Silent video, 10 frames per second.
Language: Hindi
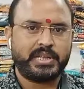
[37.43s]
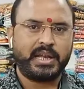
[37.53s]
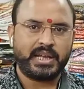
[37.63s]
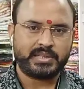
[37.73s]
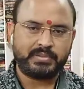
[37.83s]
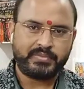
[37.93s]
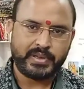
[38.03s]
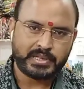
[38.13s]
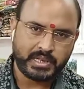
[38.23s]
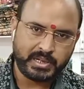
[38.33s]
धनलक्ष्मी
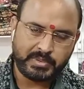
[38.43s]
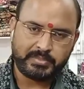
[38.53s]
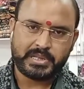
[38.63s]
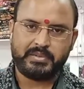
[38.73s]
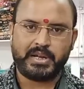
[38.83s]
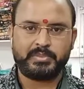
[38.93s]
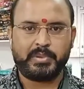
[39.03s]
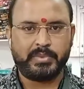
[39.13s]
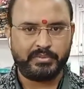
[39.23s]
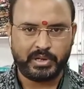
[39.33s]
फैशन अब अहमदाबाद में
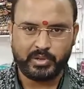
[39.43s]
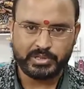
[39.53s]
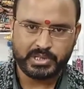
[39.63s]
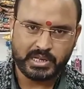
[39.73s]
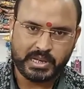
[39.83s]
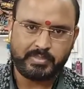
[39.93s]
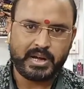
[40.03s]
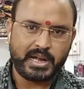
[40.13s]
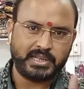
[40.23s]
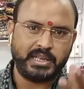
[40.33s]
मैं विनोद सिंह आपका
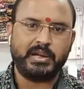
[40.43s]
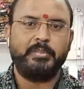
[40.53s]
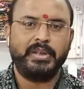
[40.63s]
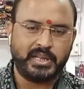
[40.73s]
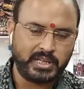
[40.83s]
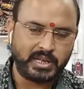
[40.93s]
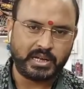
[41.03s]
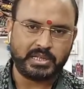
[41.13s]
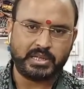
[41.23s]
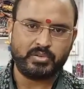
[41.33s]
हार्दिक अभिनंदन
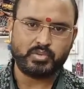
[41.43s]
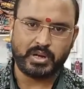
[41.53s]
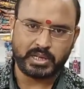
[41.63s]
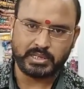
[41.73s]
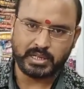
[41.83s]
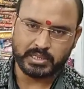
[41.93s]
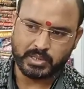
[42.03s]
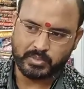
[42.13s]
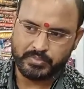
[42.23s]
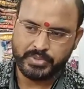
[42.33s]
करता हूँ स्वागत करता
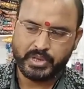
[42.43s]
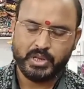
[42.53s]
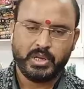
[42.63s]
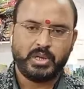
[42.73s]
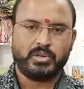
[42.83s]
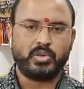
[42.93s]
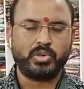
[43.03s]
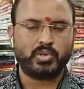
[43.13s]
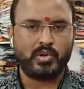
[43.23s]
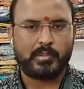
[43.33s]
हूँ
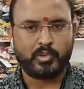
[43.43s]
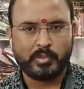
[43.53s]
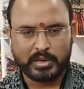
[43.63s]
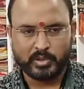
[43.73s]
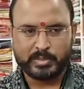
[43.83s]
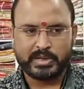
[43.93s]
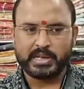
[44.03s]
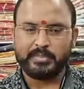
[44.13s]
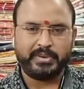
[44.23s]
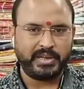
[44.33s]
दोस्तों आपको मालूम है कि
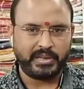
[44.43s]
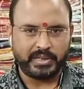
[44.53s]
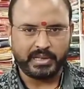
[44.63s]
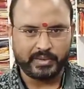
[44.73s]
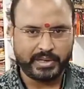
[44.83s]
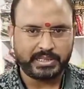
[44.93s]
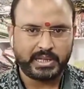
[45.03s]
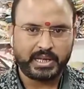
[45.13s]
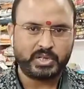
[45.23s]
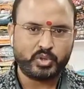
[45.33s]
अभी
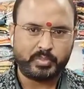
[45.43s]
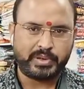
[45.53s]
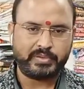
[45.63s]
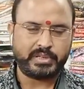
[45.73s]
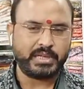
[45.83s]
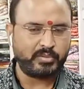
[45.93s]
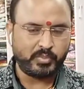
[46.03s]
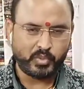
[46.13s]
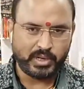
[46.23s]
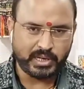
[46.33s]
नवरात्रि का जो पर्व था वो
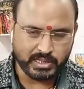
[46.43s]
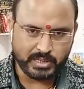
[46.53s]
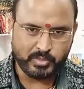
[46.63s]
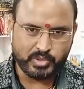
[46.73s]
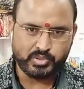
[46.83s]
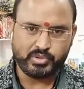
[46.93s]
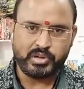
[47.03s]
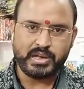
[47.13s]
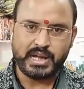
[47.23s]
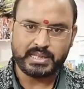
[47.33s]
पूरा खत्म हो चुका
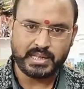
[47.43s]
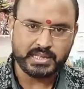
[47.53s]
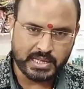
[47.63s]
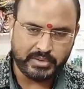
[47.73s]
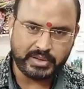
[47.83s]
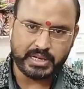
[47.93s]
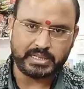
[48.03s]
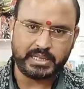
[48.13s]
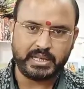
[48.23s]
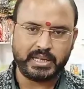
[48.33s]
है आज दशहरा का
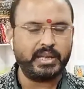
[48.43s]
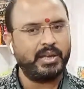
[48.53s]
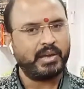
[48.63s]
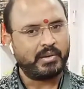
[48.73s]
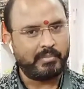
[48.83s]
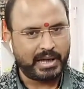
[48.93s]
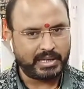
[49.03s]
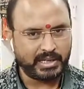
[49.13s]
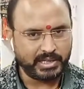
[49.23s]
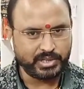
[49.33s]
दिन है
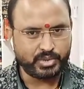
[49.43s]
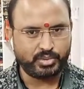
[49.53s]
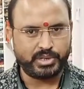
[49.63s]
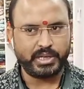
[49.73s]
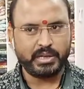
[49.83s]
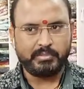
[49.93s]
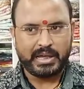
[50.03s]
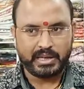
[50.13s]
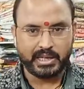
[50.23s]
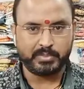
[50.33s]
मार्केट की छुट्टी है
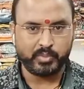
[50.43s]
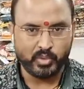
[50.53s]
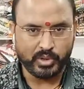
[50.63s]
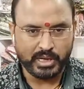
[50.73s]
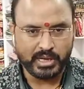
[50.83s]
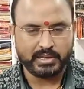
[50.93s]
मार्केट पूरा